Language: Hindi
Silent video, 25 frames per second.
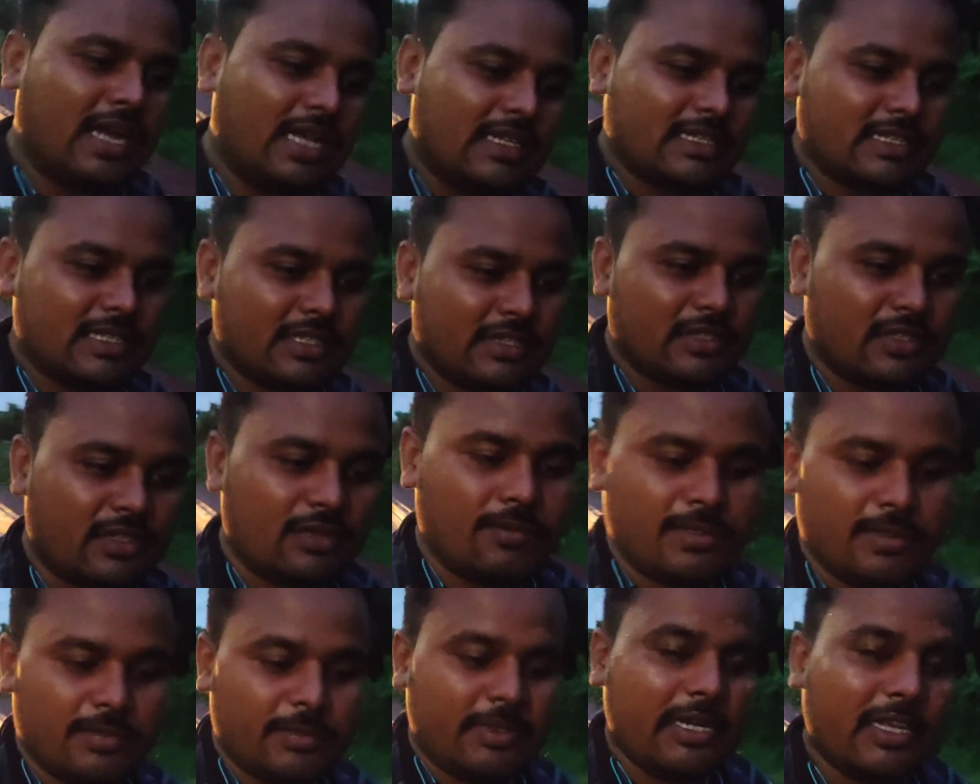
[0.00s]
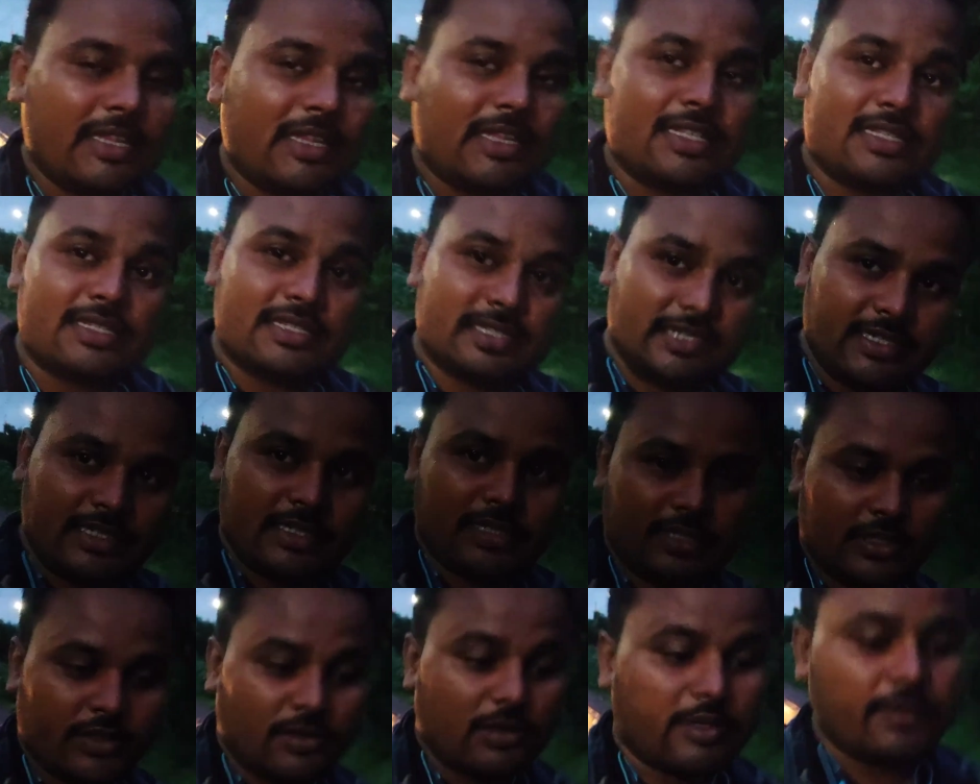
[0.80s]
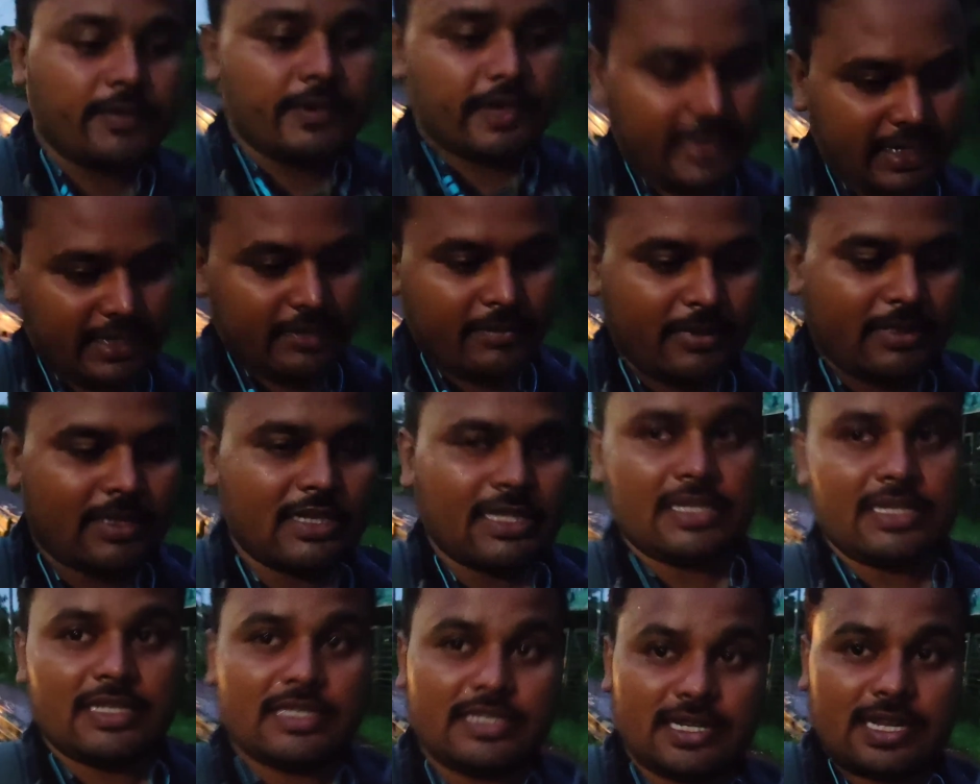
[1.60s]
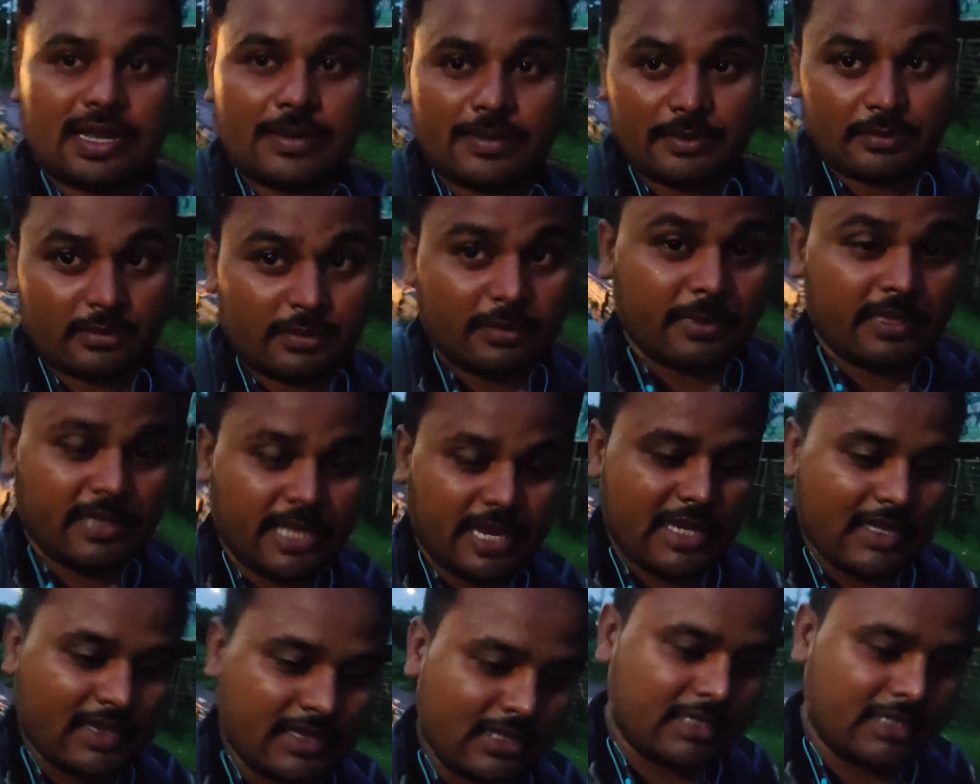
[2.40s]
आसनसोल में मिला था सीट क्योंकि वेटिंग में था जैसे कि आप सबको बताए